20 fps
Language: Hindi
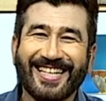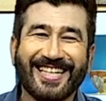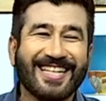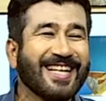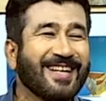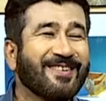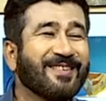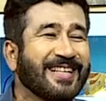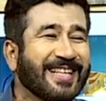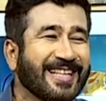
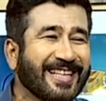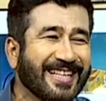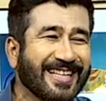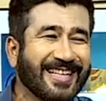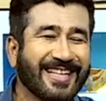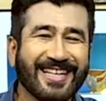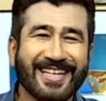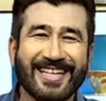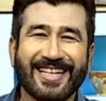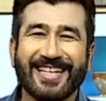क्या बनाया
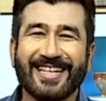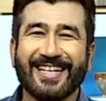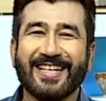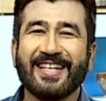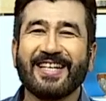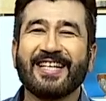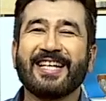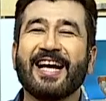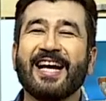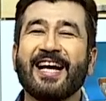
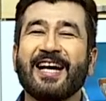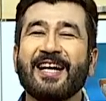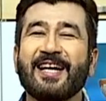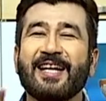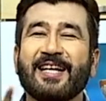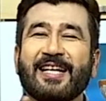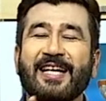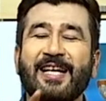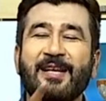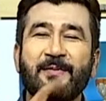था
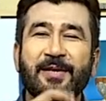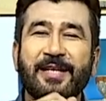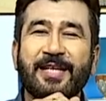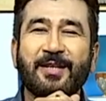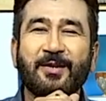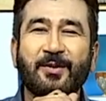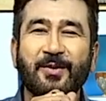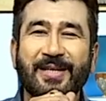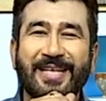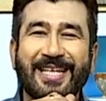हाँ कल मैंने
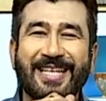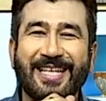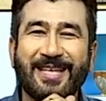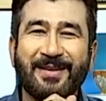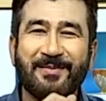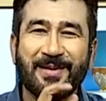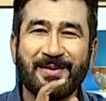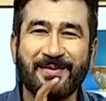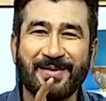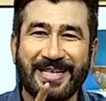तुरई
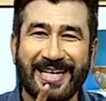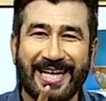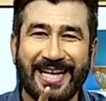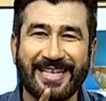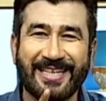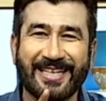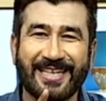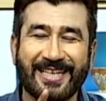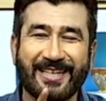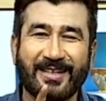कीमा बनाया
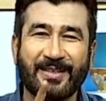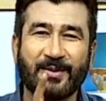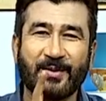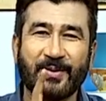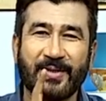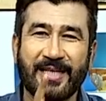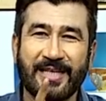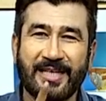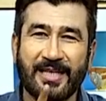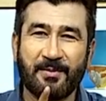था
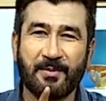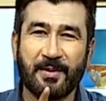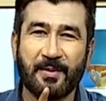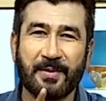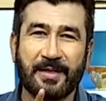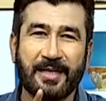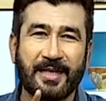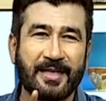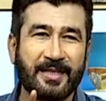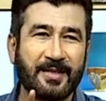तुरई कीमा
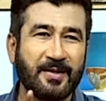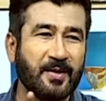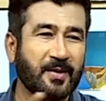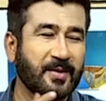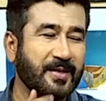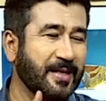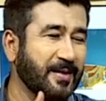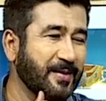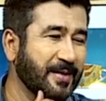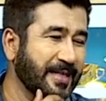बनाया था
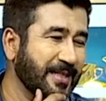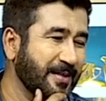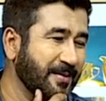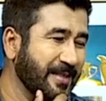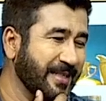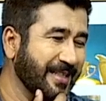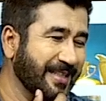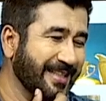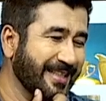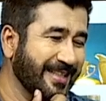और क्या बनाया था
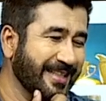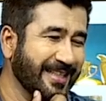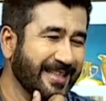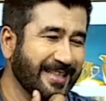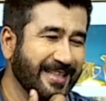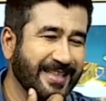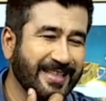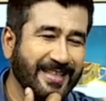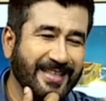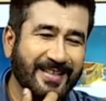
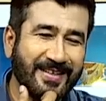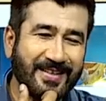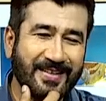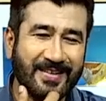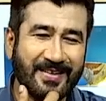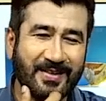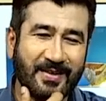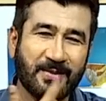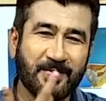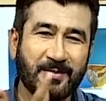मैंने
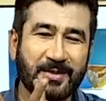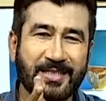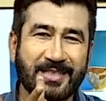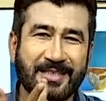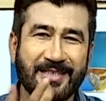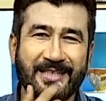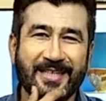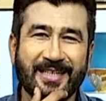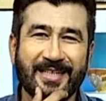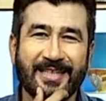और मुझे
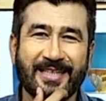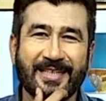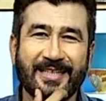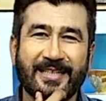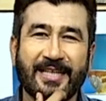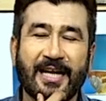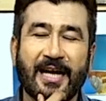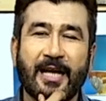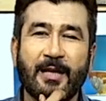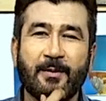
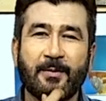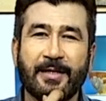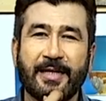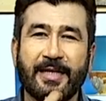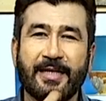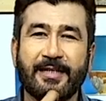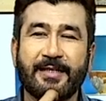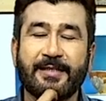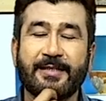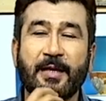दाल
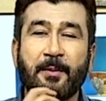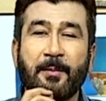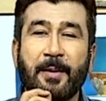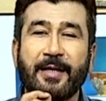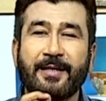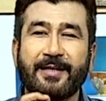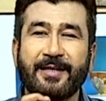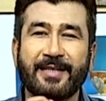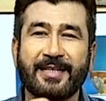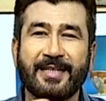बनाई थी
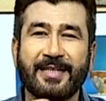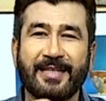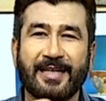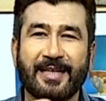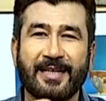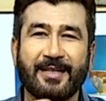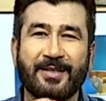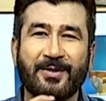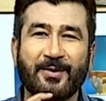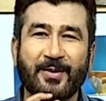टमाटर की
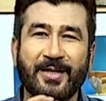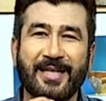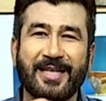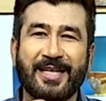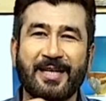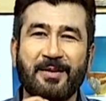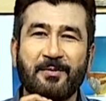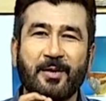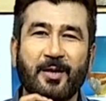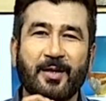दाल तुरई
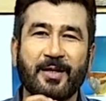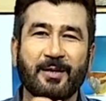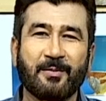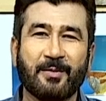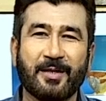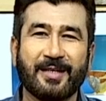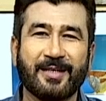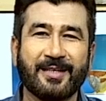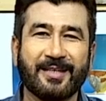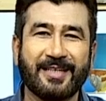कीमा और
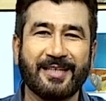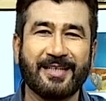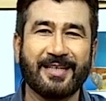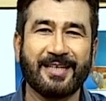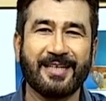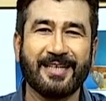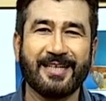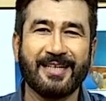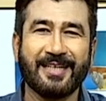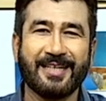टमाटर की
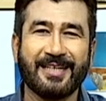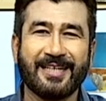दाल